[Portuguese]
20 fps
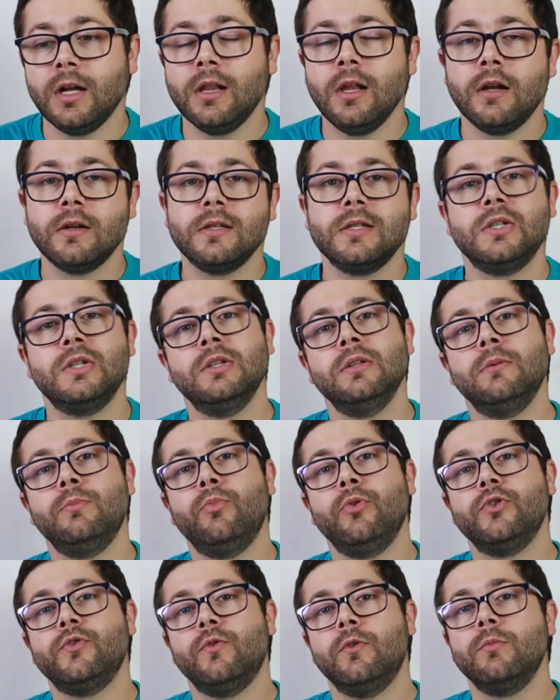Claro que se
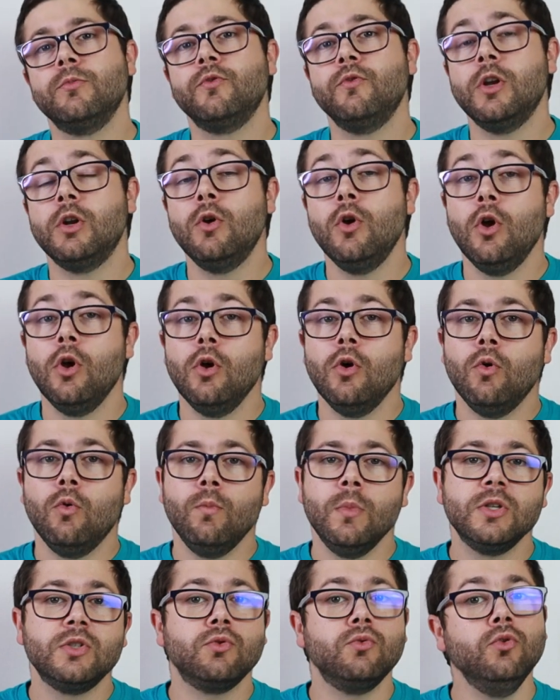depois formos ver
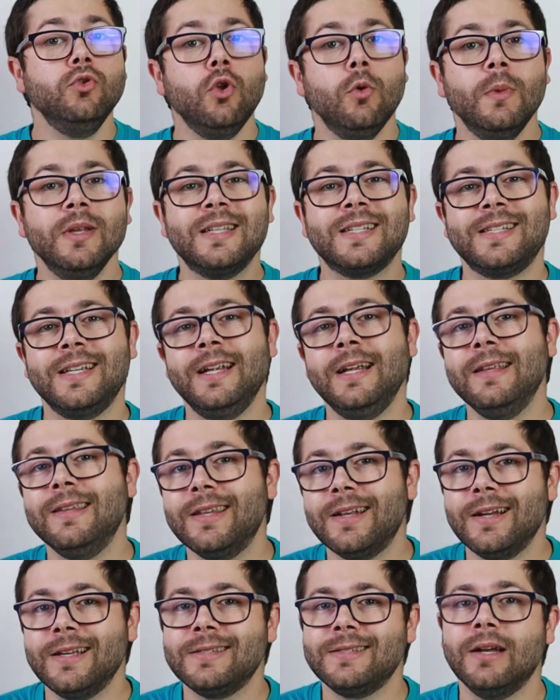uma segunda ou uma terceira
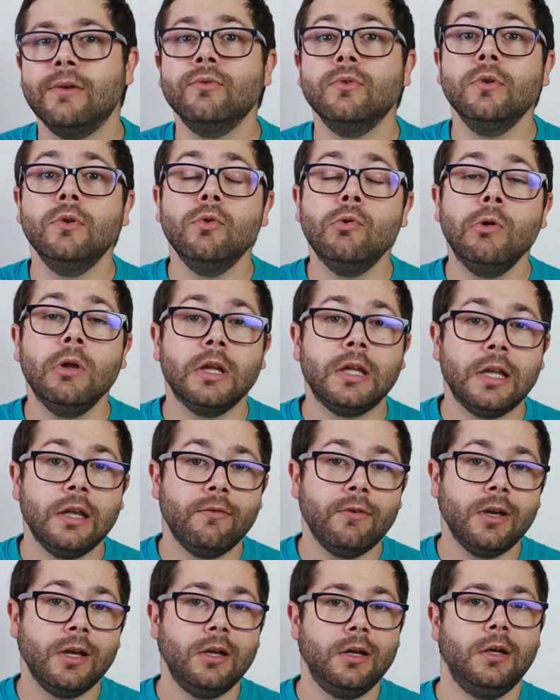iteração do Google
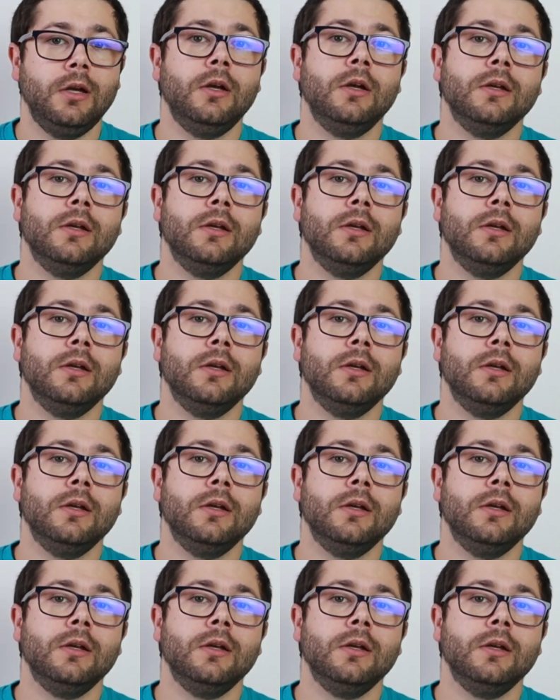TV,